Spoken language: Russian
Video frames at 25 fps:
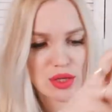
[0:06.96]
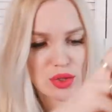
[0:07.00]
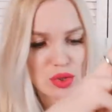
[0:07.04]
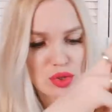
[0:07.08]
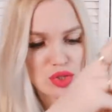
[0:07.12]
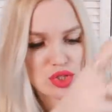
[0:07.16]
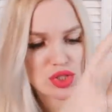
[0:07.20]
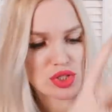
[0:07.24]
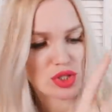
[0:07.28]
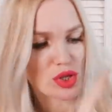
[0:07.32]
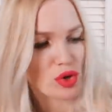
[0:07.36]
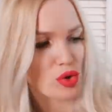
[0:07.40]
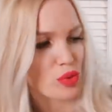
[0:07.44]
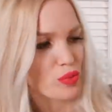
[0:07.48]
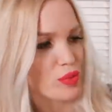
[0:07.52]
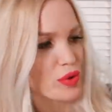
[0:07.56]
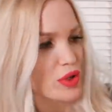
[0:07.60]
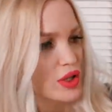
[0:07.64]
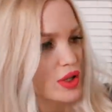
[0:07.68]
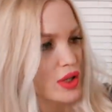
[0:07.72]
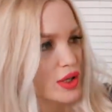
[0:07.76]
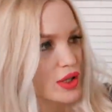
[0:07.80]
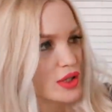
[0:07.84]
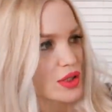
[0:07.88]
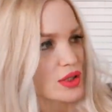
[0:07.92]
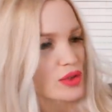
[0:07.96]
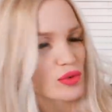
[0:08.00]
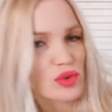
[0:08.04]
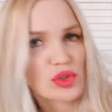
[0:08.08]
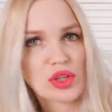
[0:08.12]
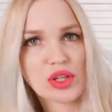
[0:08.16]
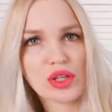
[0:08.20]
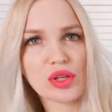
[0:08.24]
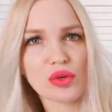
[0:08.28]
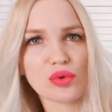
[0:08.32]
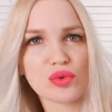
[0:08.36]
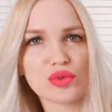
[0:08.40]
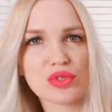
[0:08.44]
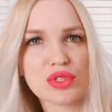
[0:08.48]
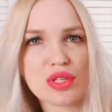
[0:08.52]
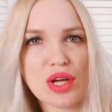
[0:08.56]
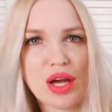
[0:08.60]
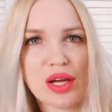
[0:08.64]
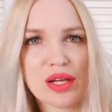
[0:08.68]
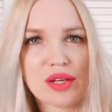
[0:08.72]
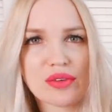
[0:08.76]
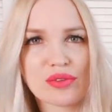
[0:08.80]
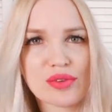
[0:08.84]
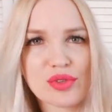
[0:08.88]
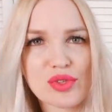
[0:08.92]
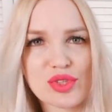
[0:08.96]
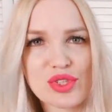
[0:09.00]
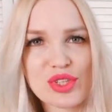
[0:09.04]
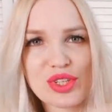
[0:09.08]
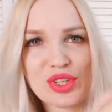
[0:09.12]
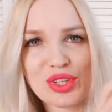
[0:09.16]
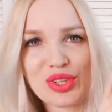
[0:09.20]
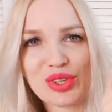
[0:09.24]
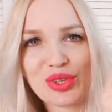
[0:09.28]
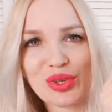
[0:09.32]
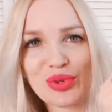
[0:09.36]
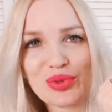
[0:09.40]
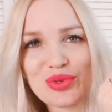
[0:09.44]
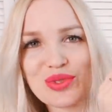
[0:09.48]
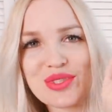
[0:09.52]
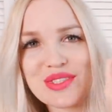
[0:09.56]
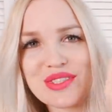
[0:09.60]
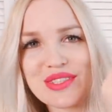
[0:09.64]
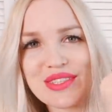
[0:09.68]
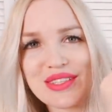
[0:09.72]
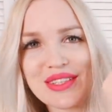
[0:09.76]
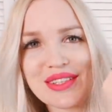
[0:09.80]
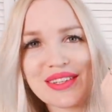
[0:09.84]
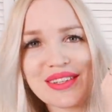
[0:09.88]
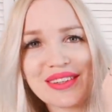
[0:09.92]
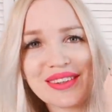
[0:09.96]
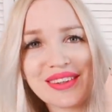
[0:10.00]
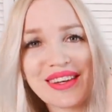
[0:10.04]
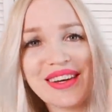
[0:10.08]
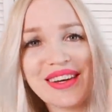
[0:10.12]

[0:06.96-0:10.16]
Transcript: Короче, я купила какие-то вот такие утягивающие трусы.